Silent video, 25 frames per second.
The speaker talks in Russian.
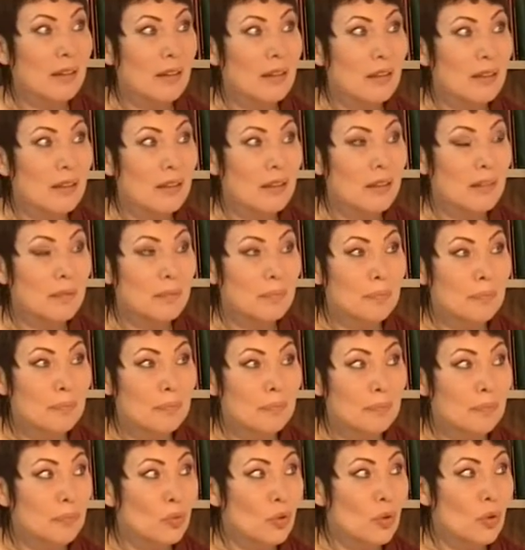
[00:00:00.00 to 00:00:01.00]
э,
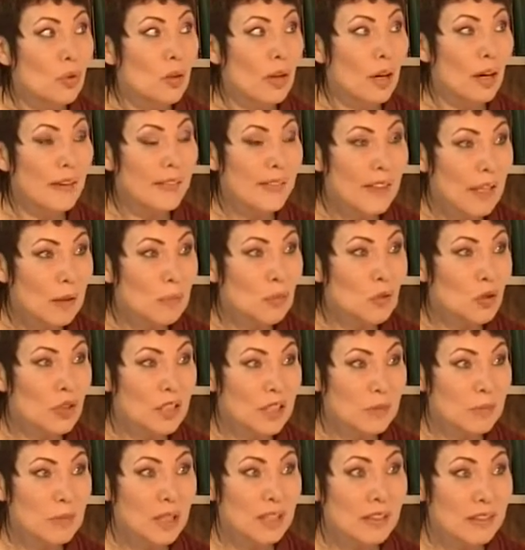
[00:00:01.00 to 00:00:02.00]
по одному
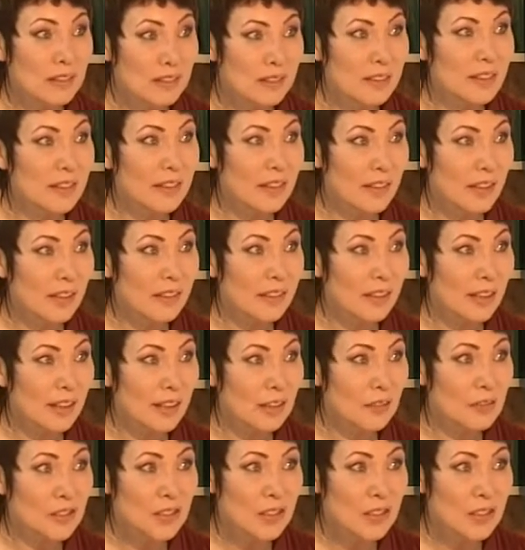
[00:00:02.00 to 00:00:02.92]
из местных телеканалов,